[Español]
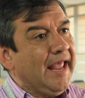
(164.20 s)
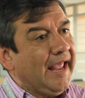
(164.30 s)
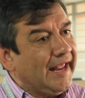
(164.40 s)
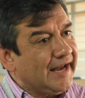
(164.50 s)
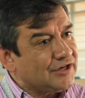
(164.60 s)

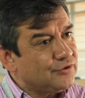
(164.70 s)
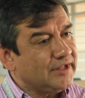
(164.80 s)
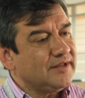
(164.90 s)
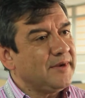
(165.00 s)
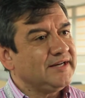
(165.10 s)
En la
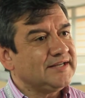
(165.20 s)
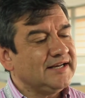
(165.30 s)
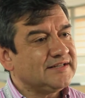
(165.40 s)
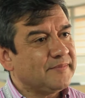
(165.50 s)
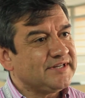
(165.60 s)
ciudad de
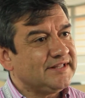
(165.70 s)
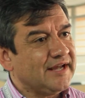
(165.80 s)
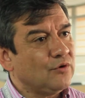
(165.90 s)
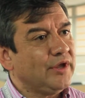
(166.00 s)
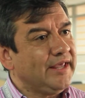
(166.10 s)
Manizales se
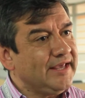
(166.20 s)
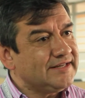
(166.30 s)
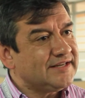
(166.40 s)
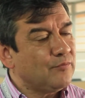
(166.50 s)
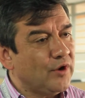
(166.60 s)
presentaron
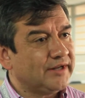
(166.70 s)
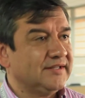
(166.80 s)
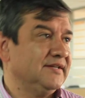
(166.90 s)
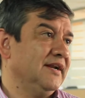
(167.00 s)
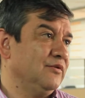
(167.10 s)
15
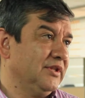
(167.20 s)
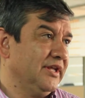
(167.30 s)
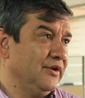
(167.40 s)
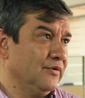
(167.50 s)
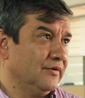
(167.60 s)
muertes el año
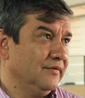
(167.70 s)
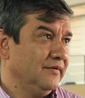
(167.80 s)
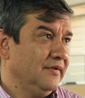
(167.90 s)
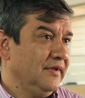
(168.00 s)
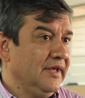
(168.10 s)
anterior.
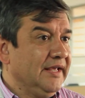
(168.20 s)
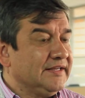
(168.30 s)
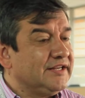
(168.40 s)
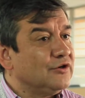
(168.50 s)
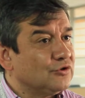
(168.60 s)

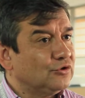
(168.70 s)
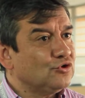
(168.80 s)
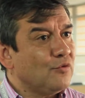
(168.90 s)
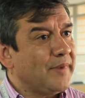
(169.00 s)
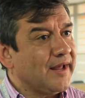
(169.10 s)
Si
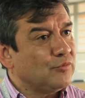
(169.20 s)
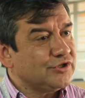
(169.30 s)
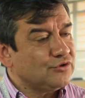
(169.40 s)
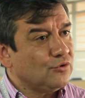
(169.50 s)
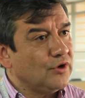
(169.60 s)
nosotros comparamos
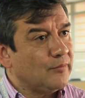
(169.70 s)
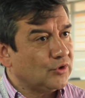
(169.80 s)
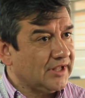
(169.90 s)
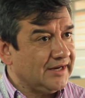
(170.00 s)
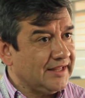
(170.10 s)
eso con la
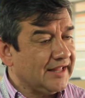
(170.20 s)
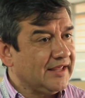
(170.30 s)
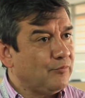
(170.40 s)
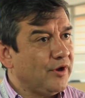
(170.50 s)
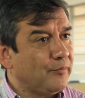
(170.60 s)
mortalidad
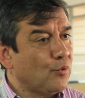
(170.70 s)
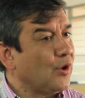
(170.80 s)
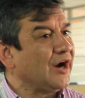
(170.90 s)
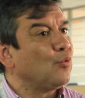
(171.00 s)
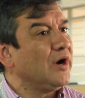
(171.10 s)
que puede
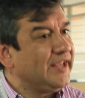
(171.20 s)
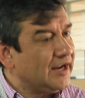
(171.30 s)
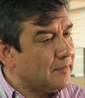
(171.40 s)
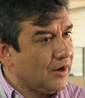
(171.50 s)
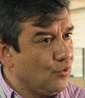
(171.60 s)
provocar
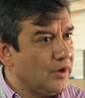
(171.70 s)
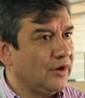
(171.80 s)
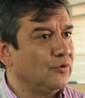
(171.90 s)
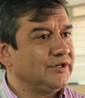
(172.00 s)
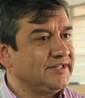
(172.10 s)
cualquier vacuna,
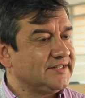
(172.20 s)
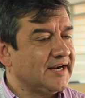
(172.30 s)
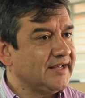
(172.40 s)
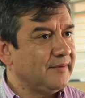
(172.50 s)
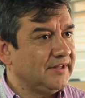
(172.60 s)
no
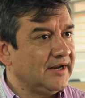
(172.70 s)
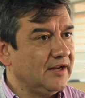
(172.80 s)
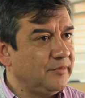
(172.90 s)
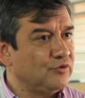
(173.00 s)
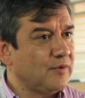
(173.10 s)
necesariamente la
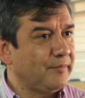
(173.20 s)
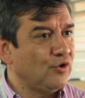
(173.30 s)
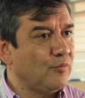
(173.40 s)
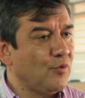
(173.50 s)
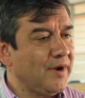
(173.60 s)
del virus
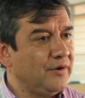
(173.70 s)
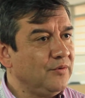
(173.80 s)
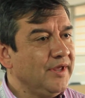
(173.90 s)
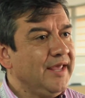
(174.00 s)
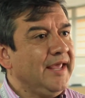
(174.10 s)
papiloma
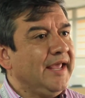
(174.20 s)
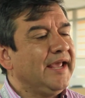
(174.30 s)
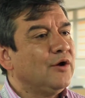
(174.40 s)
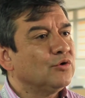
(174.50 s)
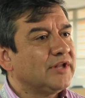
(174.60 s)
humano,
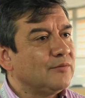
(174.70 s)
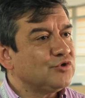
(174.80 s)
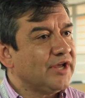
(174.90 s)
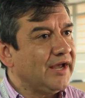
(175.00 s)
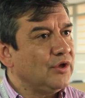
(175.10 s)

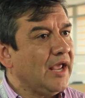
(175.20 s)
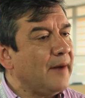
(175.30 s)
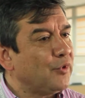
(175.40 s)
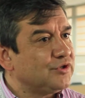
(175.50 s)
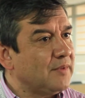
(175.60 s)
encontramos que hay
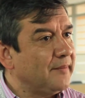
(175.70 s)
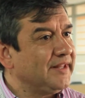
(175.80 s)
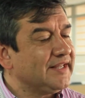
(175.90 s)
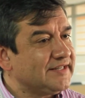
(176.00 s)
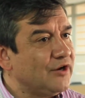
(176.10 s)

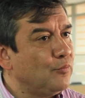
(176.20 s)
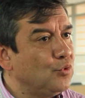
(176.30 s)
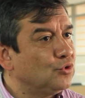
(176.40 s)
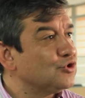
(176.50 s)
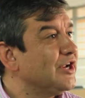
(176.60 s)
aproximadamente
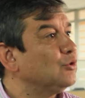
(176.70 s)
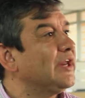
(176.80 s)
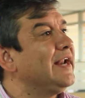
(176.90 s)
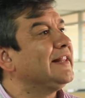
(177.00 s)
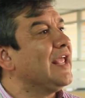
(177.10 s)

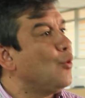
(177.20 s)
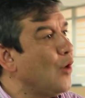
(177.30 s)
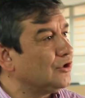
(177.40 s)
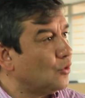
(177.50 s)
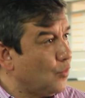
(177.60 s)

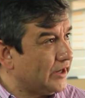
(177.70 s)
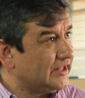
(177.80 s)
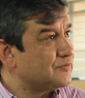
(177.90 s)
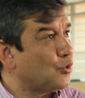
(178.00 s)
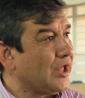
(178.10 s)
0.034
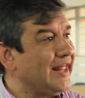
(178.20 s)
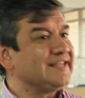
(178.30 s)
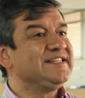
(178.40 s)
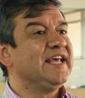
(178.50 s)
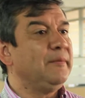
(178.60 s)
muertes por cada
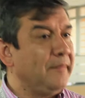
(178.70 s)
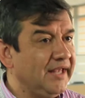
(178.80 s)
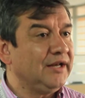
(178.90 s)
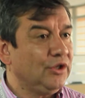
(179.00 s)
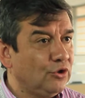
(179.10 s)

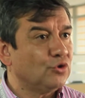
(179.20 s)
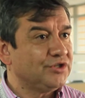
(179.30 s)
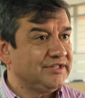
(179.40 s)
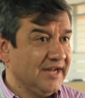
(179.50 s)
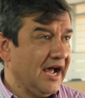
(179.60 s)
100.000
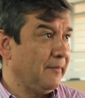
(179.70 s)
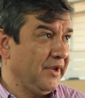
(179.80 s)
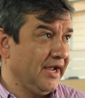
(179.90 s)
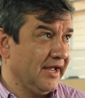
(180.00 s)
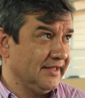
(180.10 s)
dosis
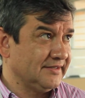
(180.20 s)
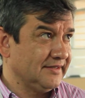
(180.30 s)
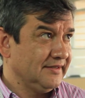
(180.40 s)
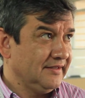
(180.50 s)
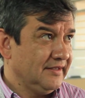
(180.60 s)

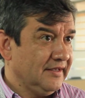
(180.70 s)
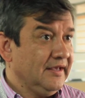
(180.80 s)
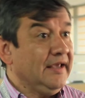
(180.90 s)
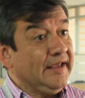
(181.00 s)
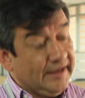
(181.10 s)
aplicadas
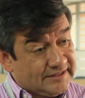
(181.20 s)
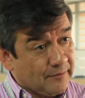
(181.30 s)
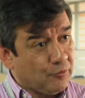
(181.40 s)
y se